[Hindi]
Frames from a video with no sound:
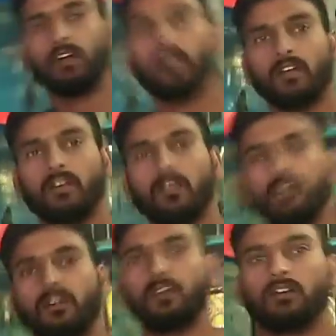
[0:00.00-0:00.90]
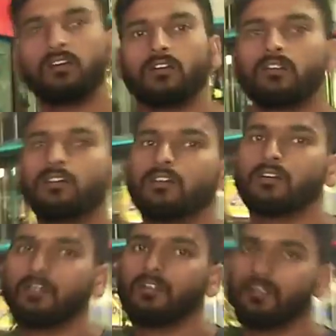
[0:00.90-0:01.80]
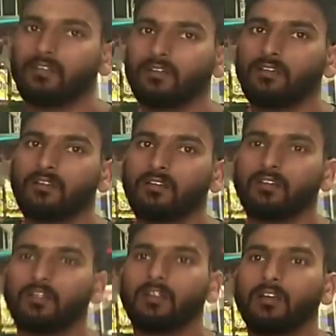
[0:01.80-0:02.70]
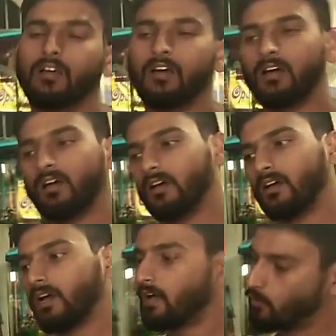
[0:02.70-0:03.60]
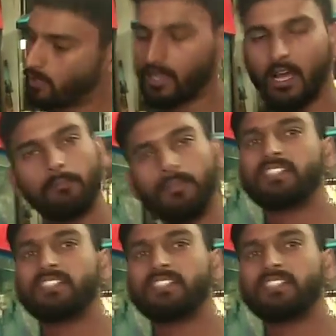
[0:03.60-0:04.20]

तो टैंक का कुछ लोग क्या करते हैं आधा पानी साफ कर देते हैं आधा पानी नहीं करते हाँ, जिसमें